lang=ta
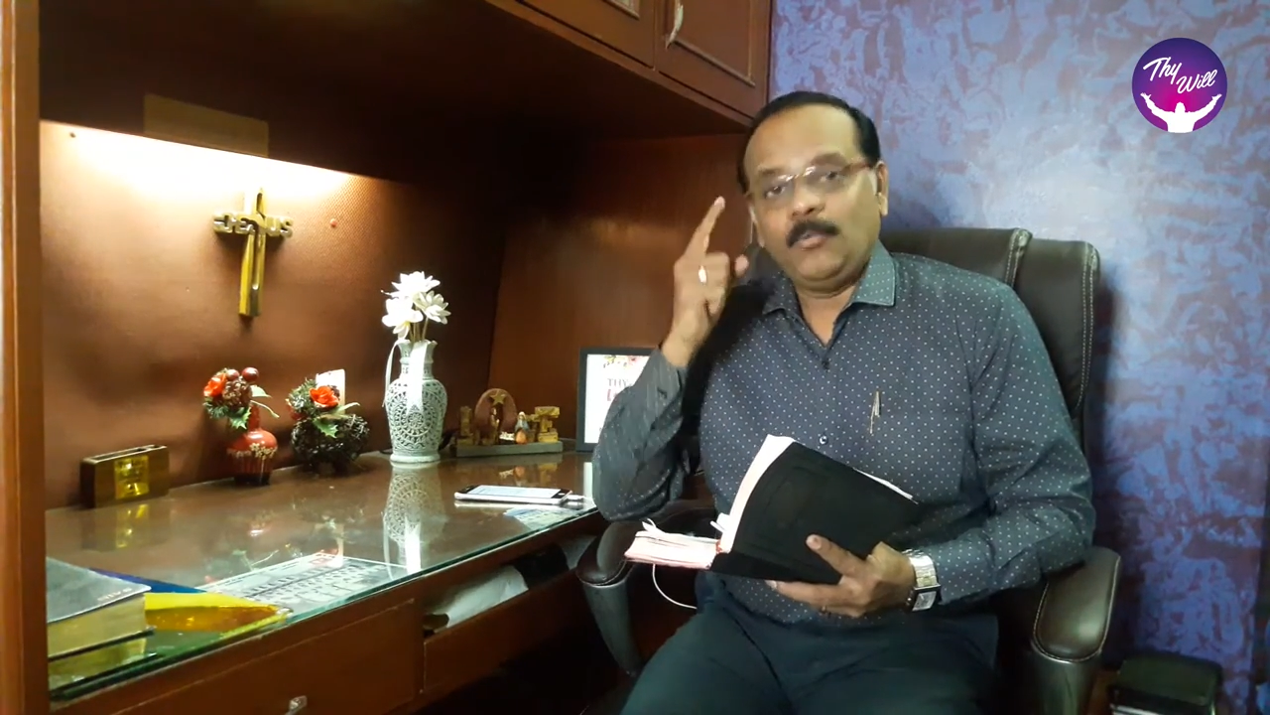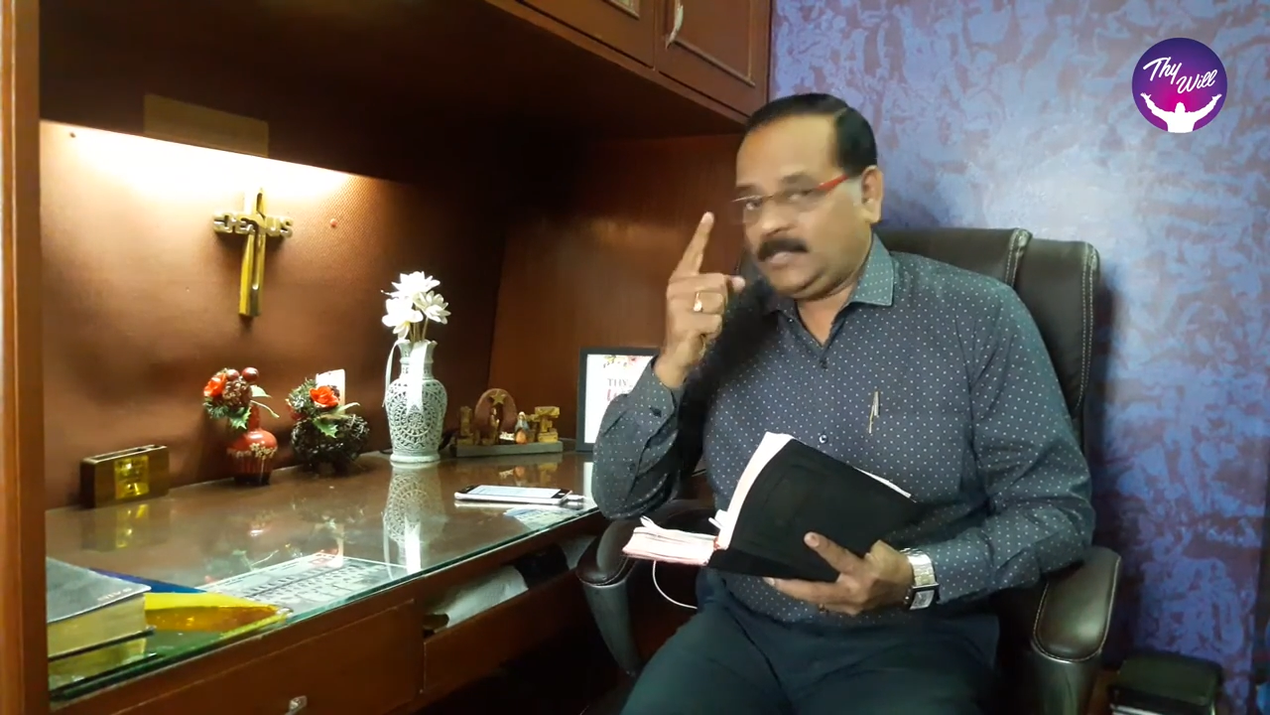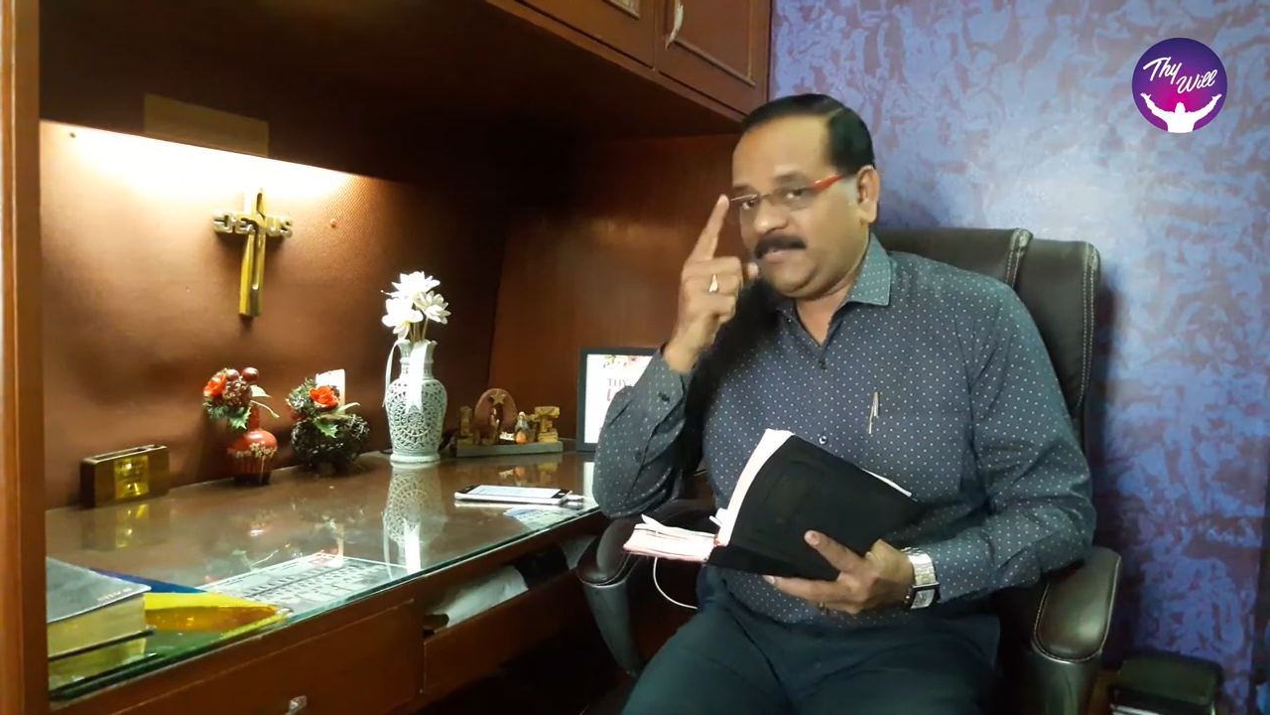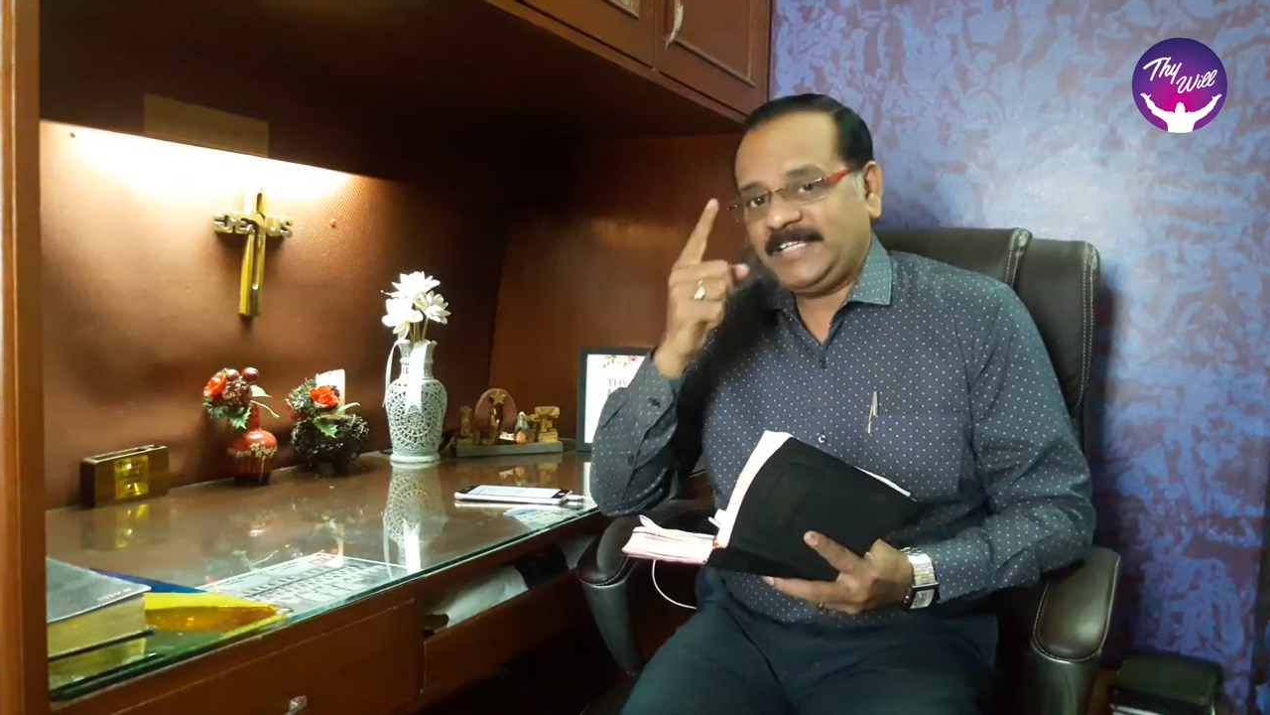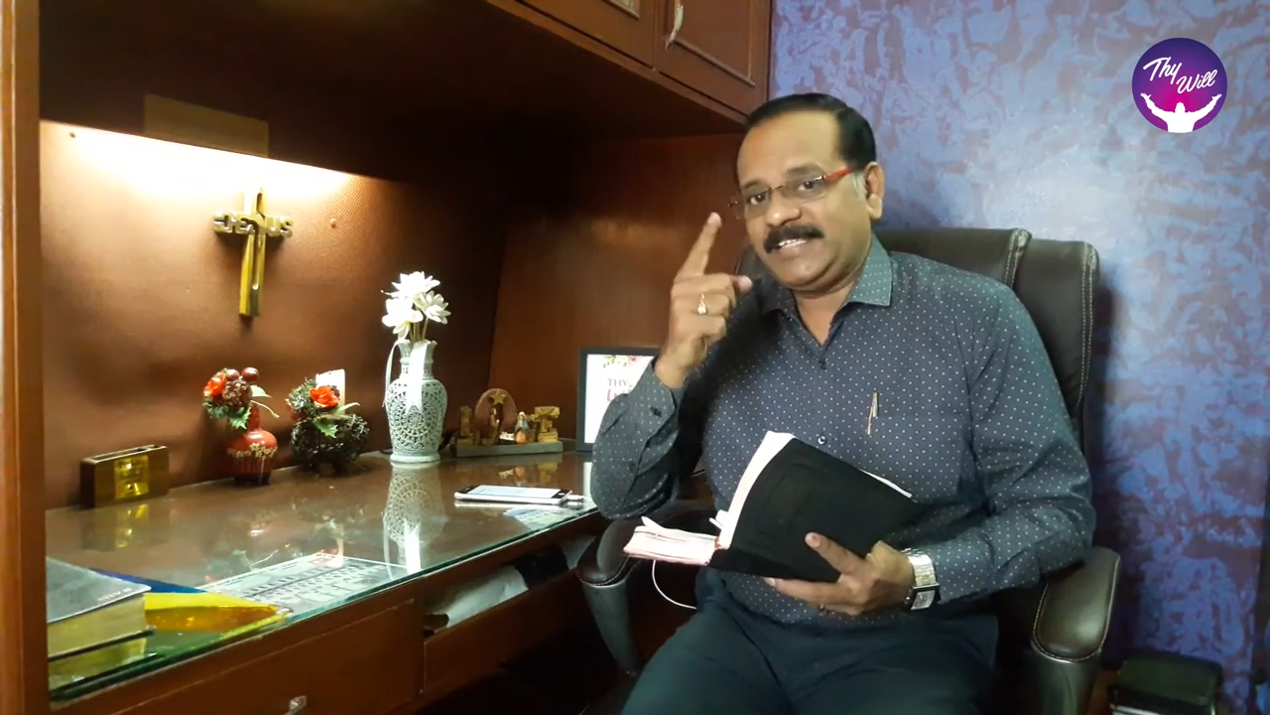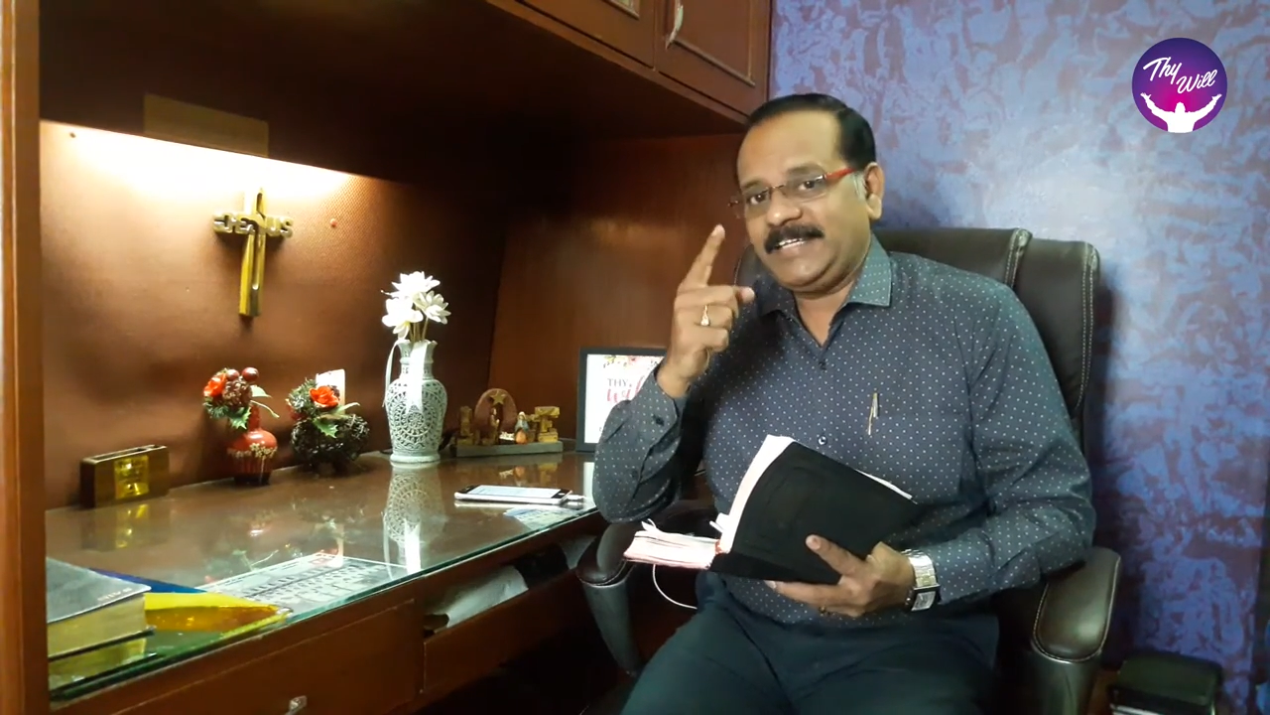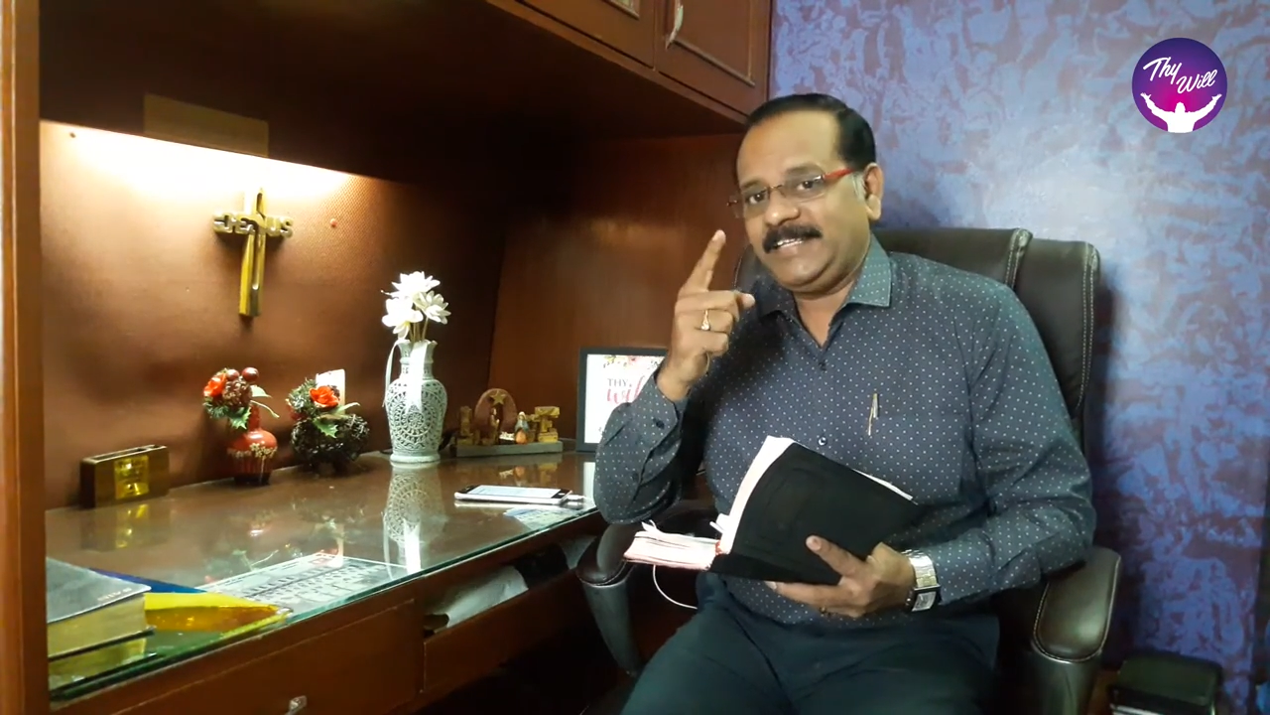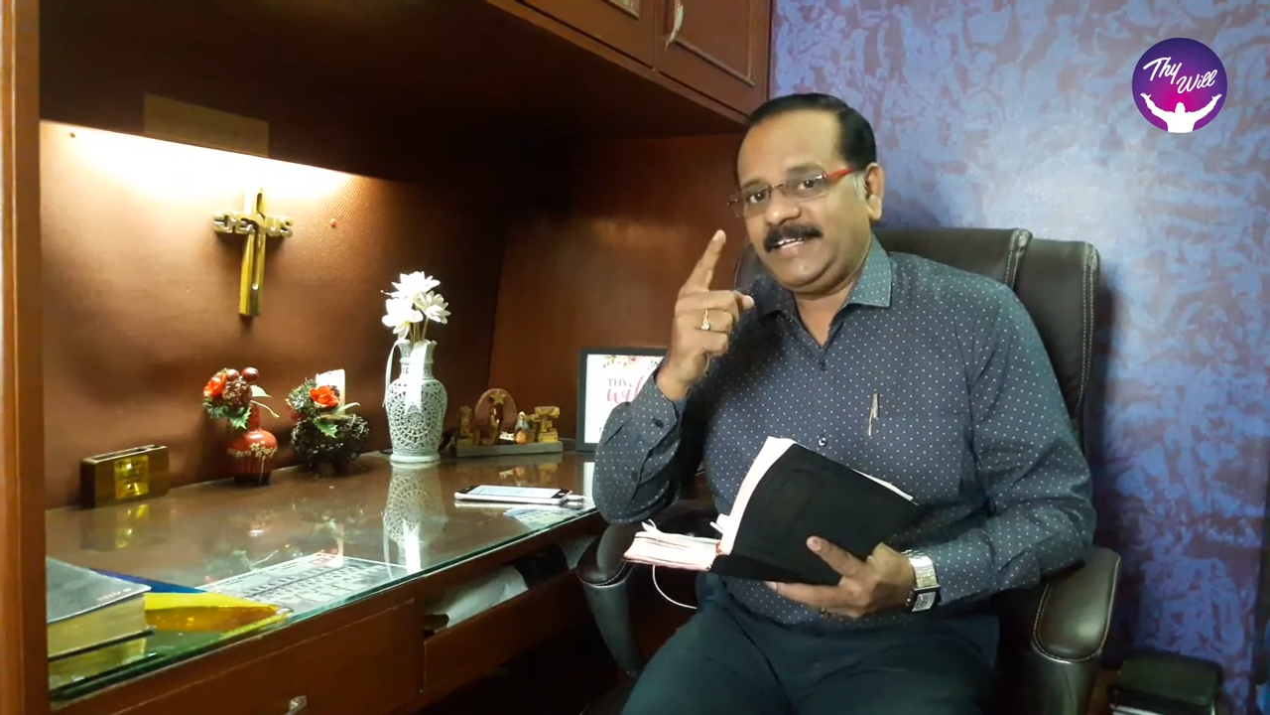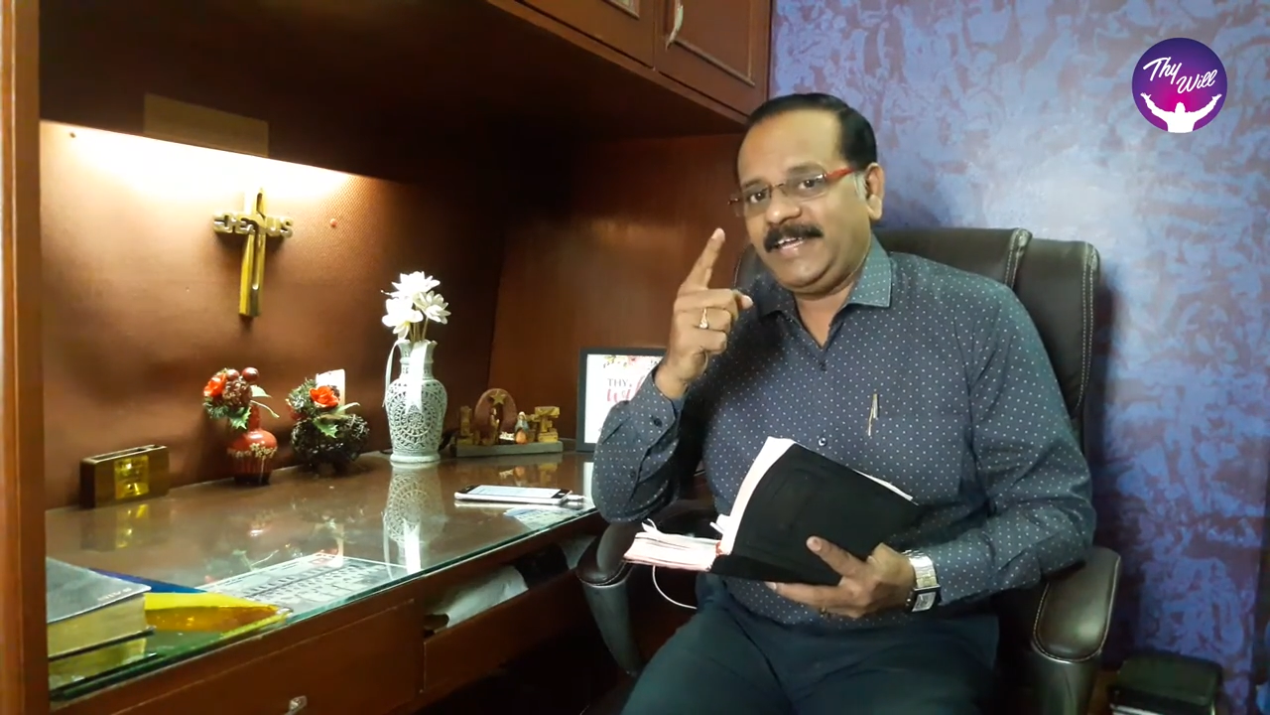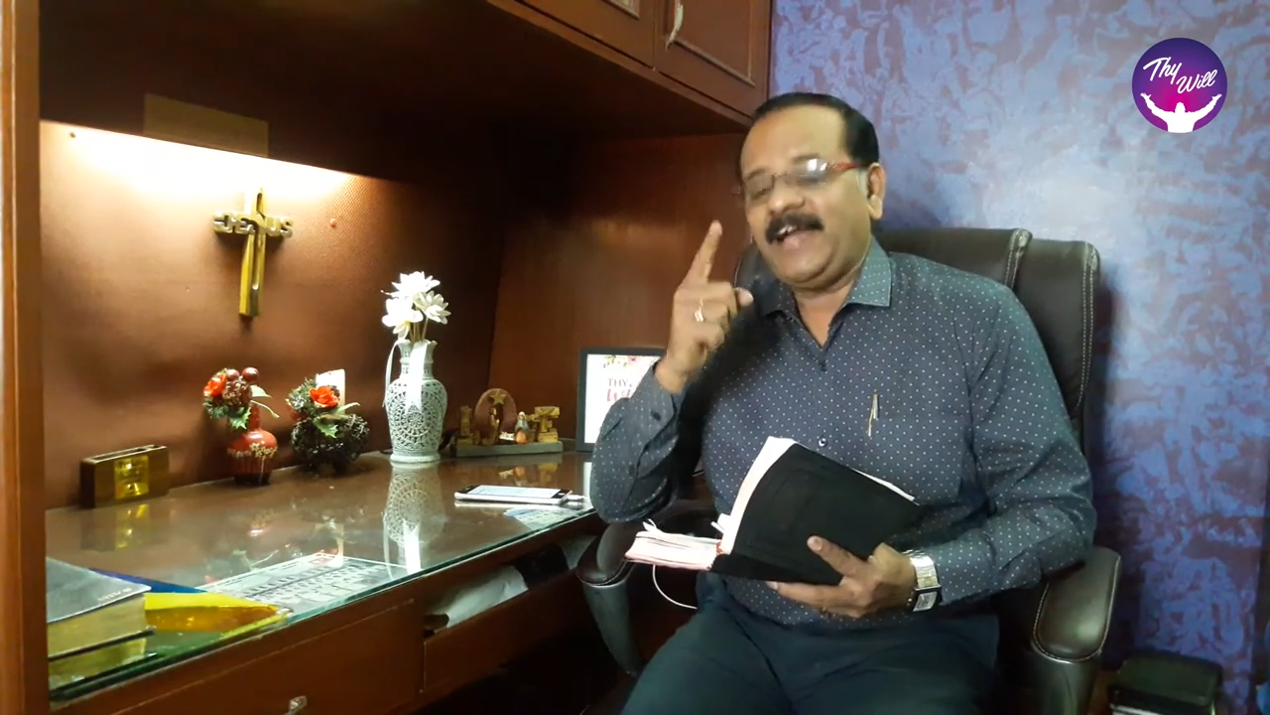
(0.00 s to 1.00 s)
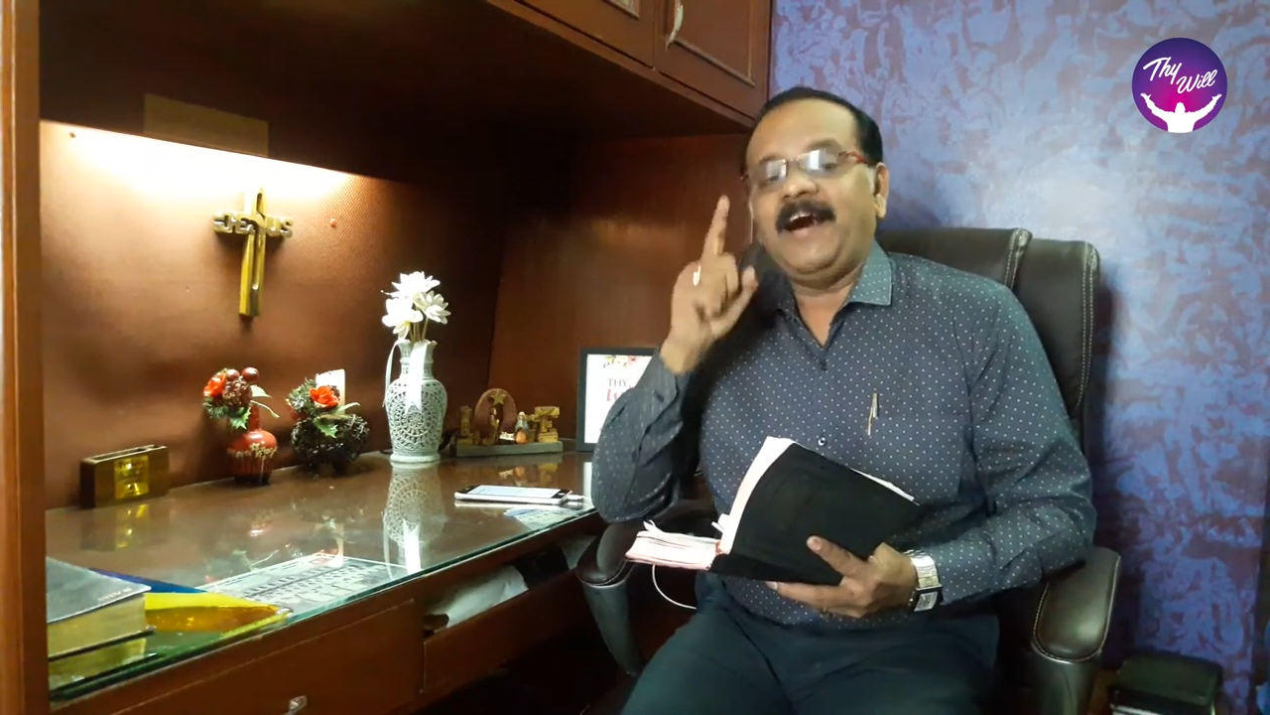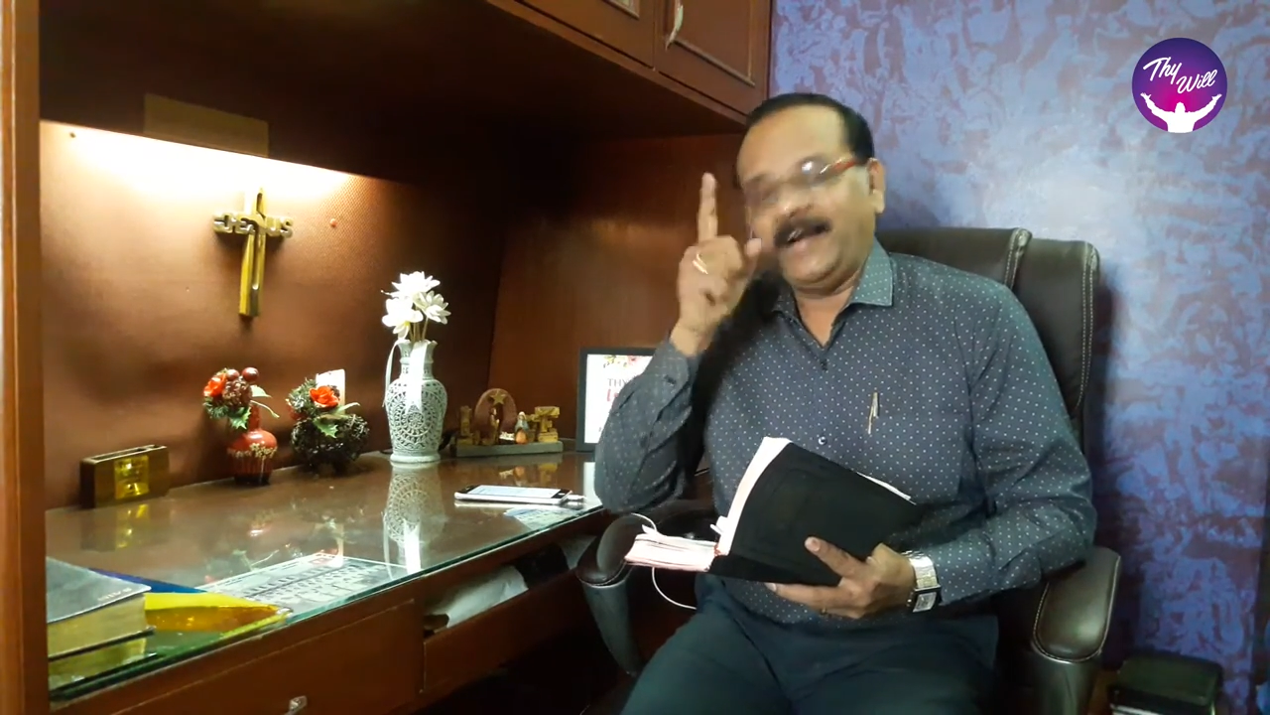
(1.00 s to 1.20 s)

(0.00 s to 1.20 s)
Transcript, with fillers: உதவி செய்தீரே